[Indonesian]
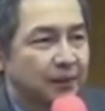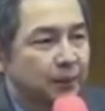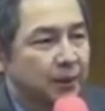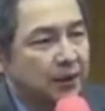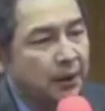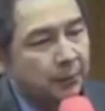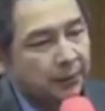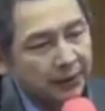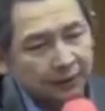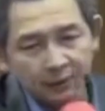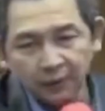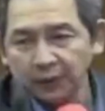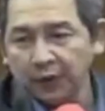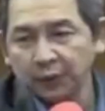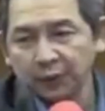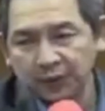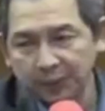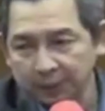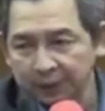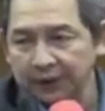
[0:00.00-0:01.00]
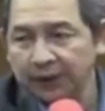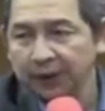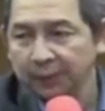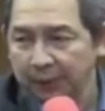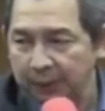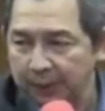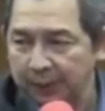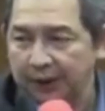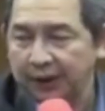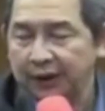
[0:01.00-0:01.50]
Bagaimana saudara bisa mengenal
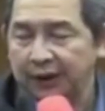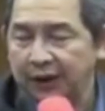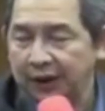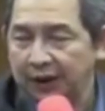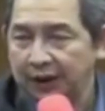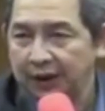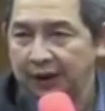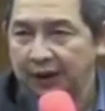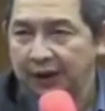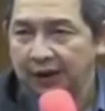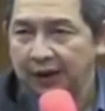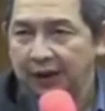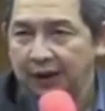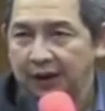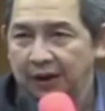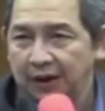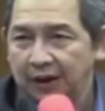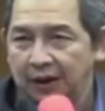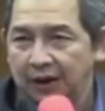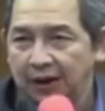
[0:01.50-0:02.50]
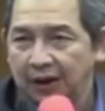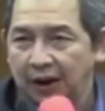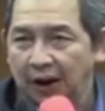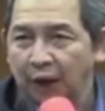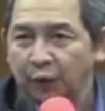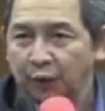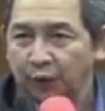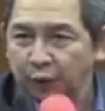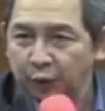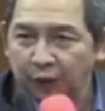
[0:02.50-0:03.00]
pribadinya?
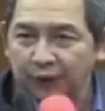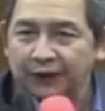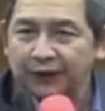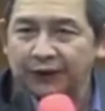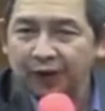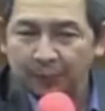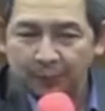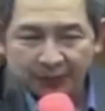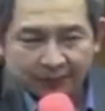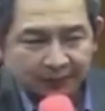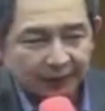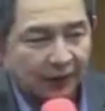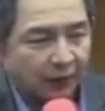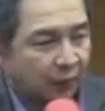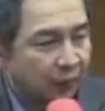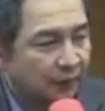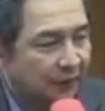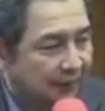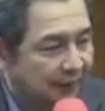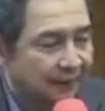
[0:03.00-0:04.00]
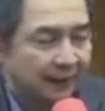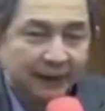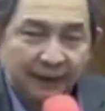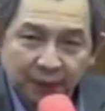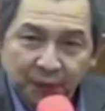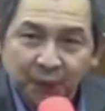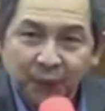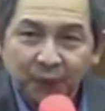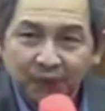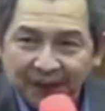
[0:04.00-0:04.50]
Kalau saudara tidak bisa konsisten
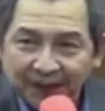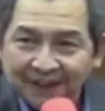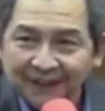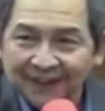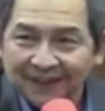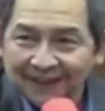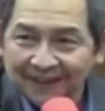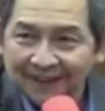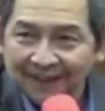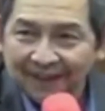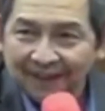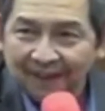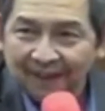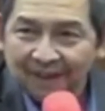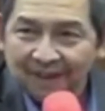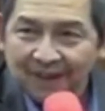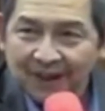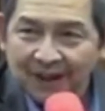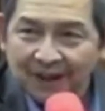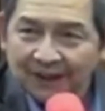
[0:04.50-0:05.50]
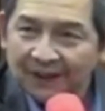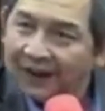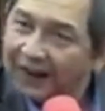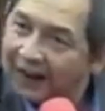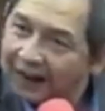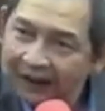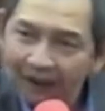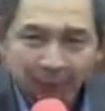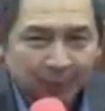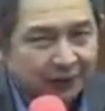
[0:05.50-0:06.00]
ke Tuhan,
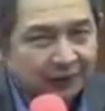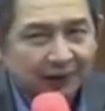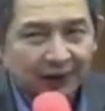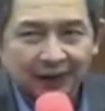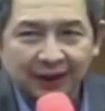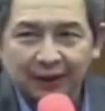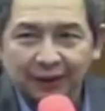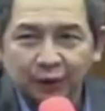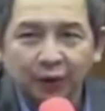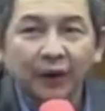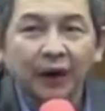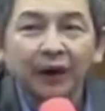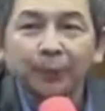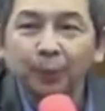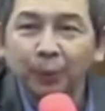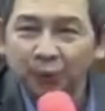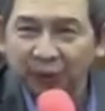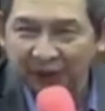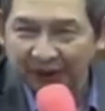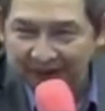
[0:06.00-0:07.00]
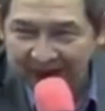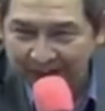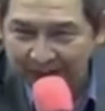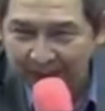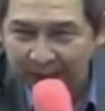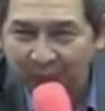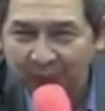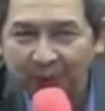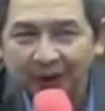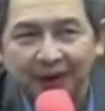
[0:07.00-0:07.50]
saya yakin dan percaya sudah akan putus asa
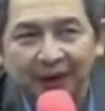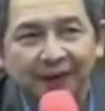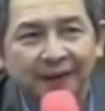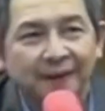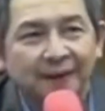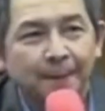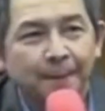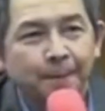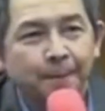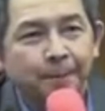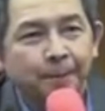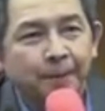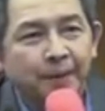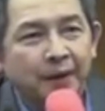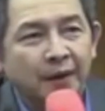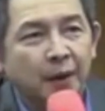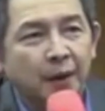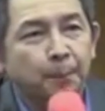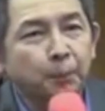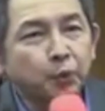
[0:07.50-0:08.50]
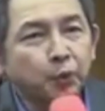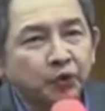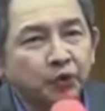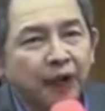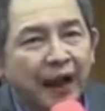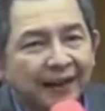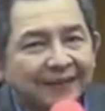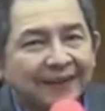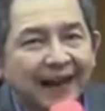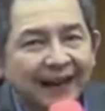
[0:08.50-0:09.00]
ke Tuhan.
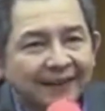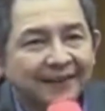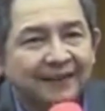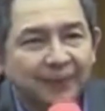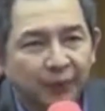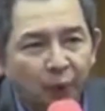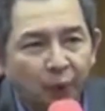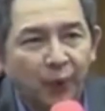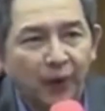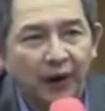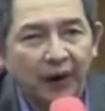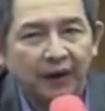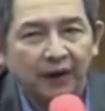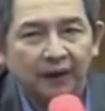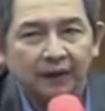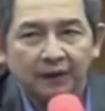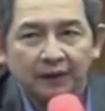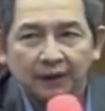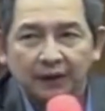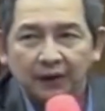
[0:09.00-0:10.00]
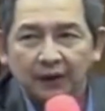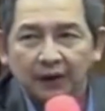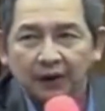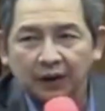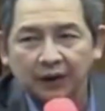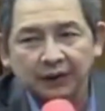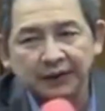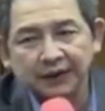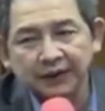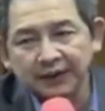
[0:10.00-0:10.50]
asaan seseorang,
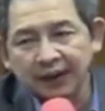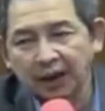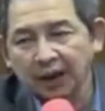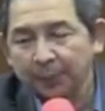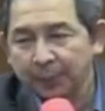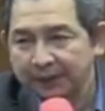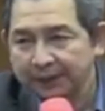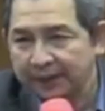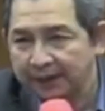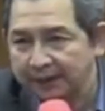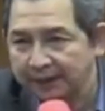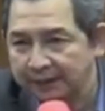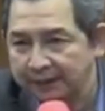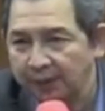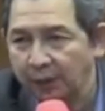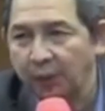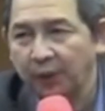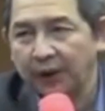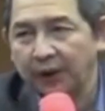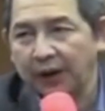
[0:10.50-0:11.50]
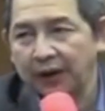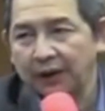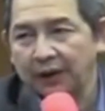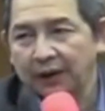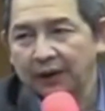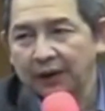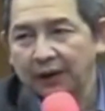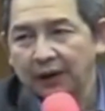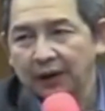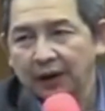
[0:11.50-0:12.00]
ketidakkepercayaan seseorang,
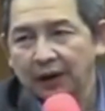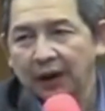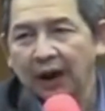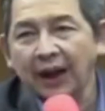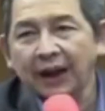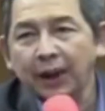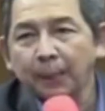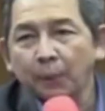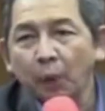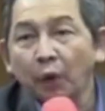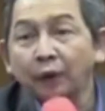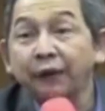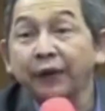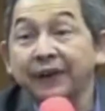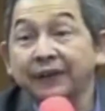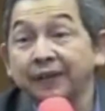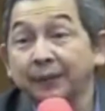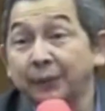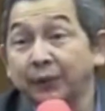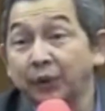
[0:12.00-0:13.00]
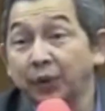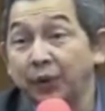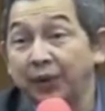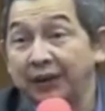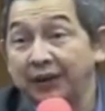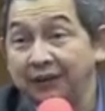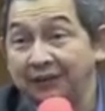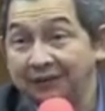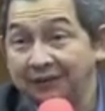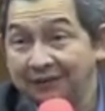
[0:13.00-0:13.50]
karena mau face sama
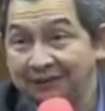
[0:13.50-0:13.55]
Tuhan,